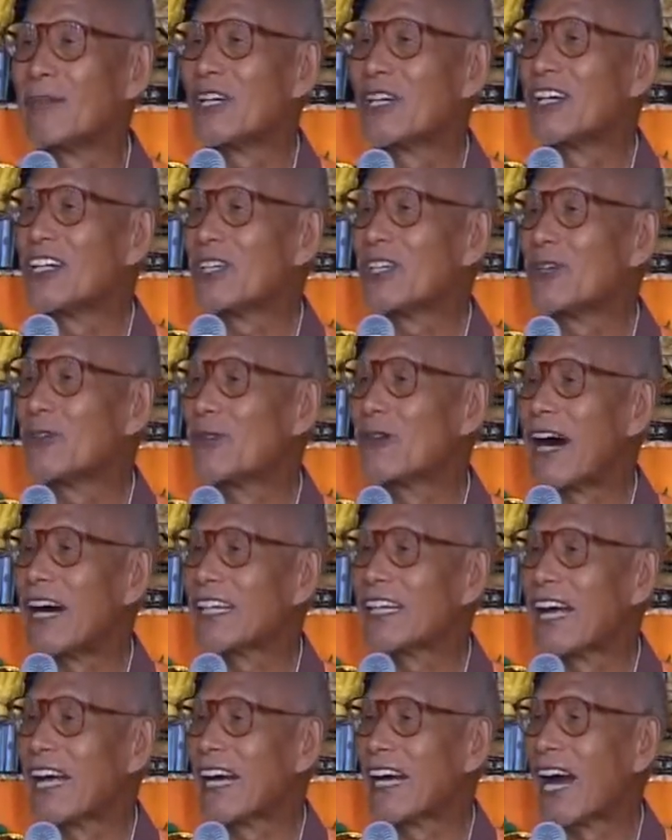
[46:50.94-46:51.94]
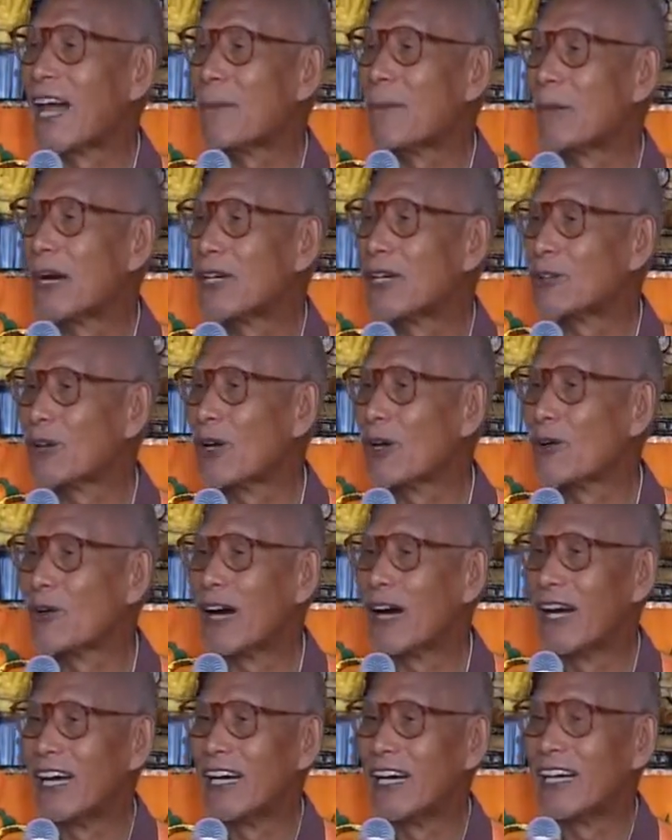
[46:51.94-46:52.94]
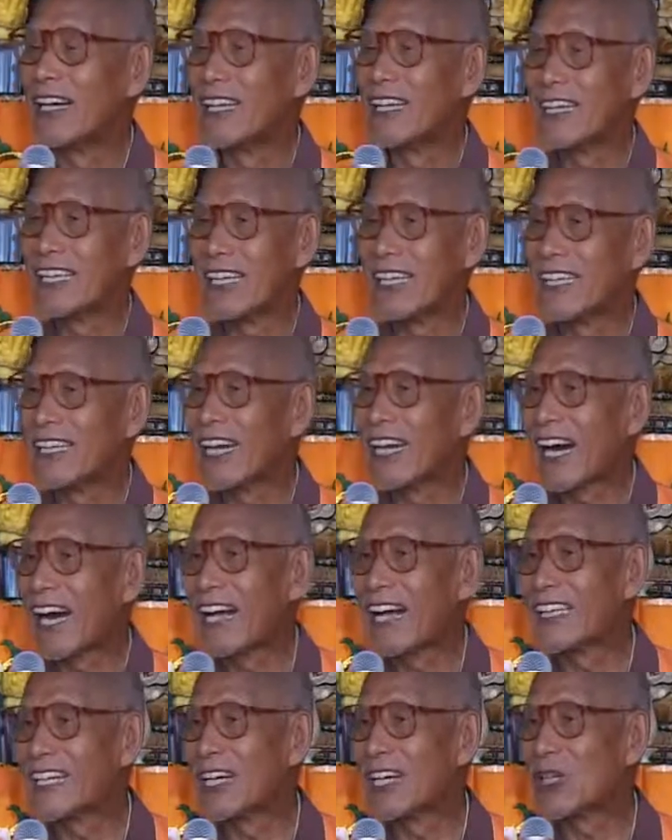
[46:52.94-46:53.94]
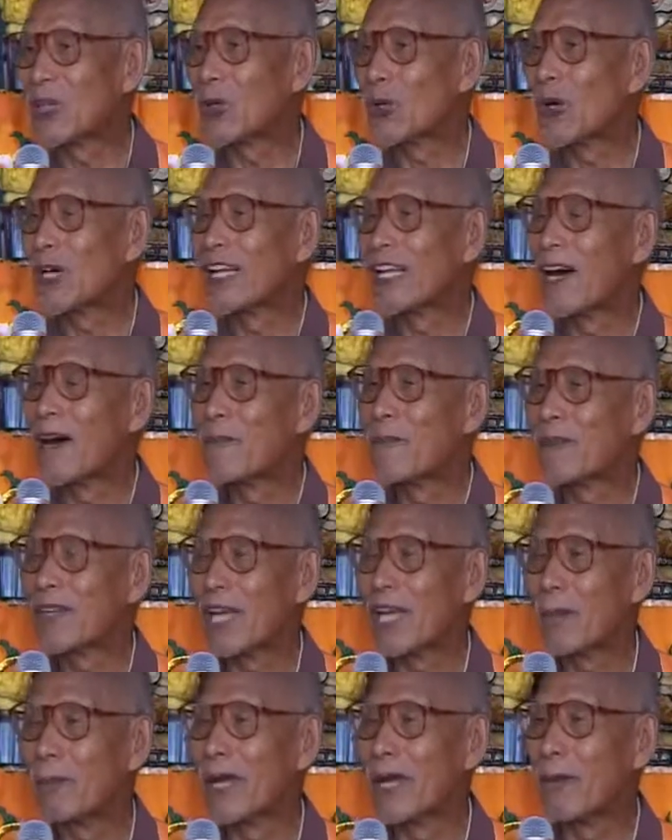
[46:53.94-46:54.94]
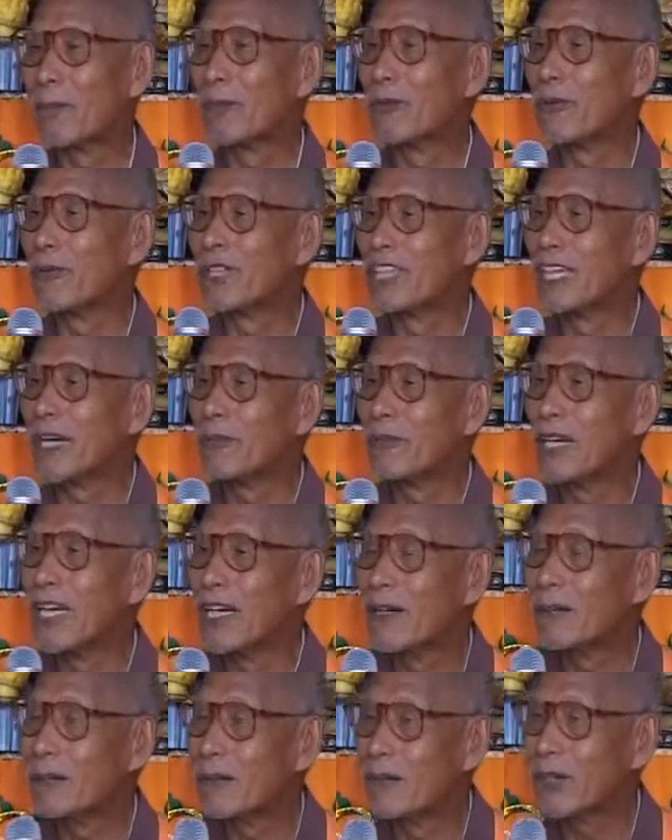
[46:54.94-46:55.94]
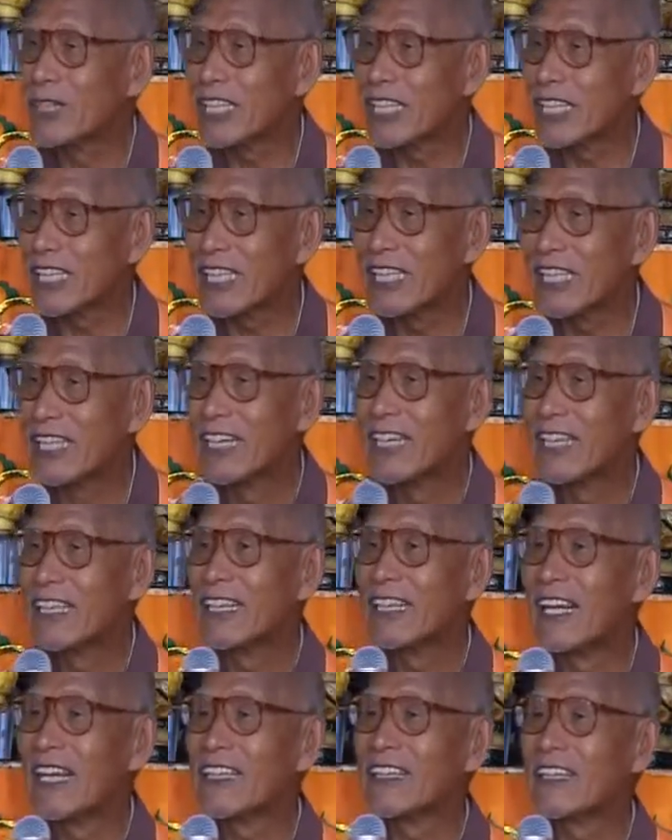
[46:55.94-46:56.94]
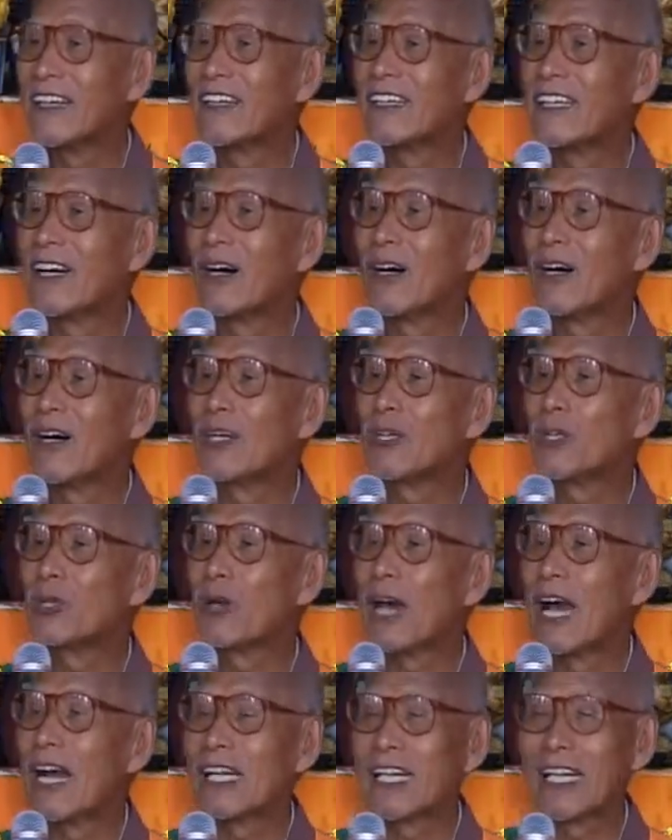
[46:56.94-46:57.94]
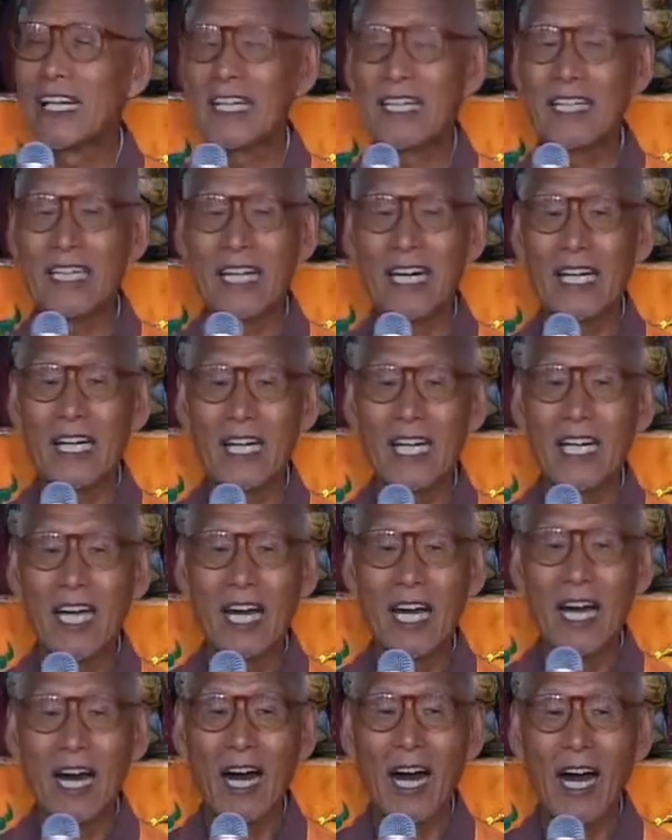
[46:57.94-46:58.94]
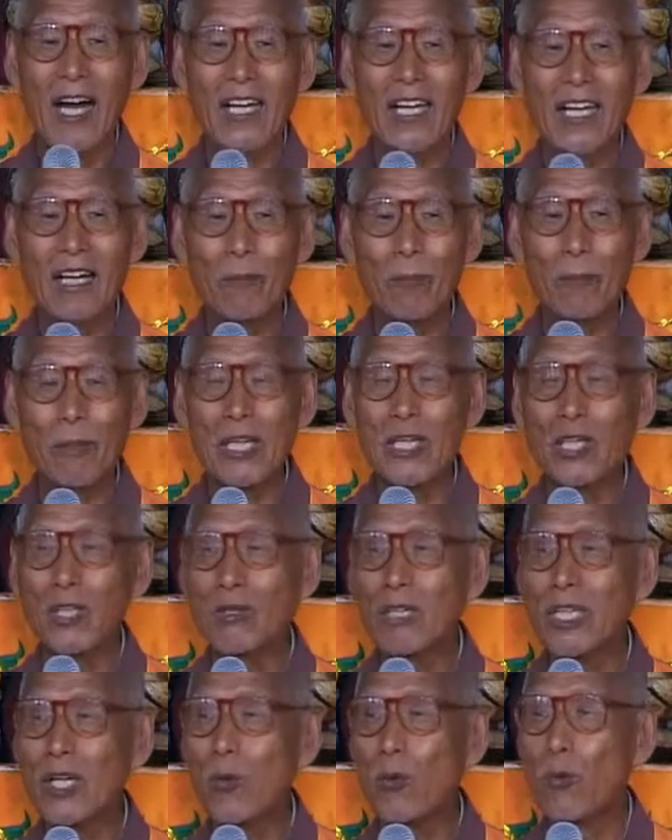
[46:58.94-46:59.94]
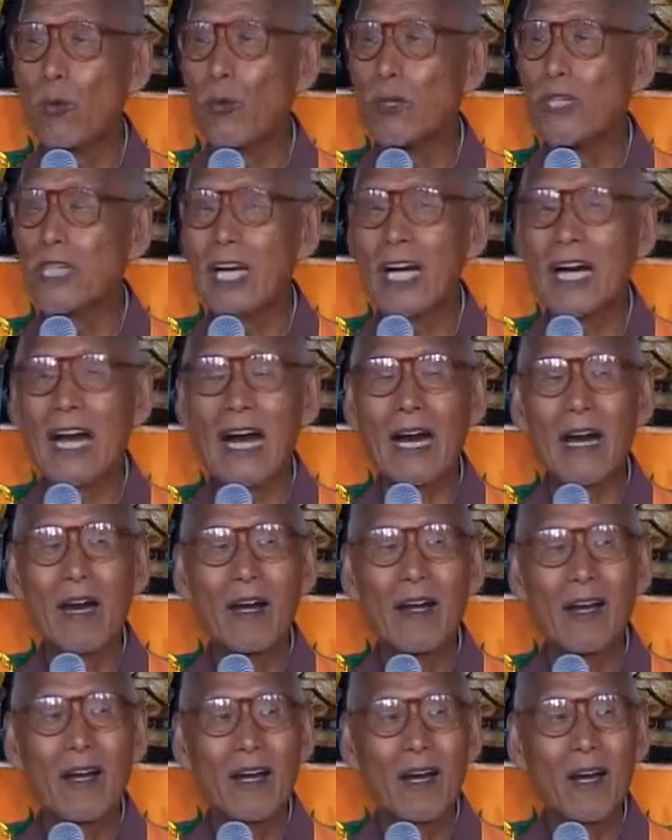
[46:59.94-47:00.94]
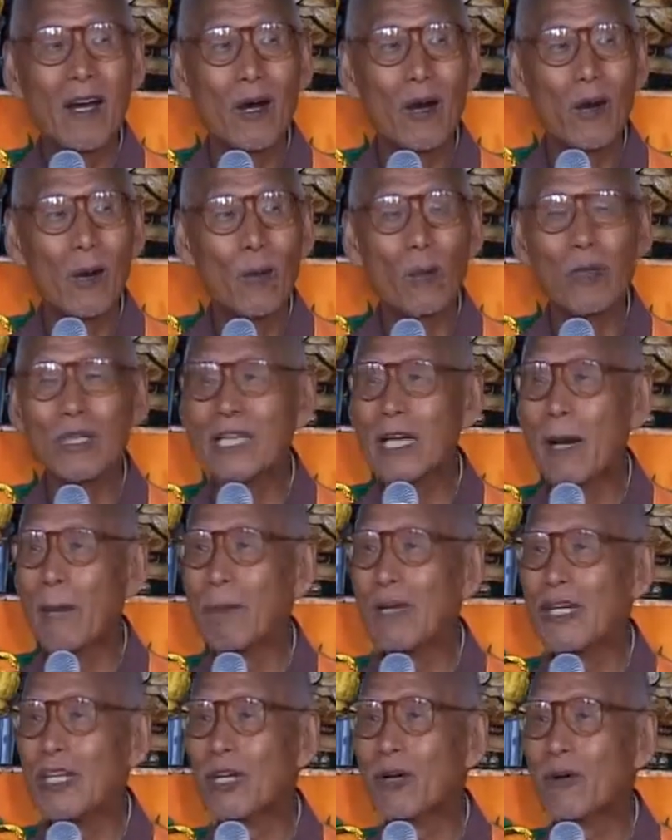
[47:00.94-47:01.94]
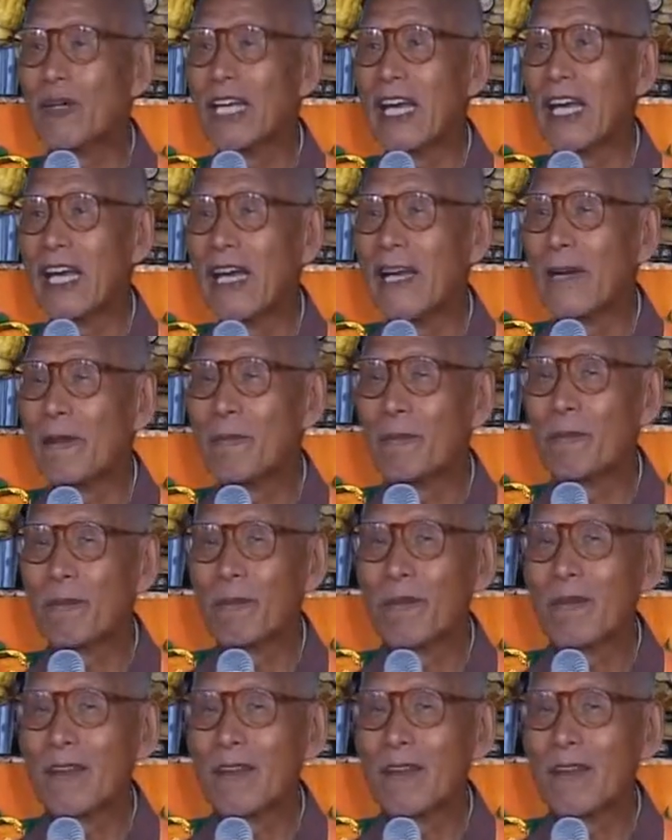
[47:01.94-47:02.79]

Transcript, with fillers: 你们到九华山看百岁棍，身体还这样坐着，也没有铺净，没有铺气，那叫到全身舍利。还有一个比丘尼无经，无经比丘尼。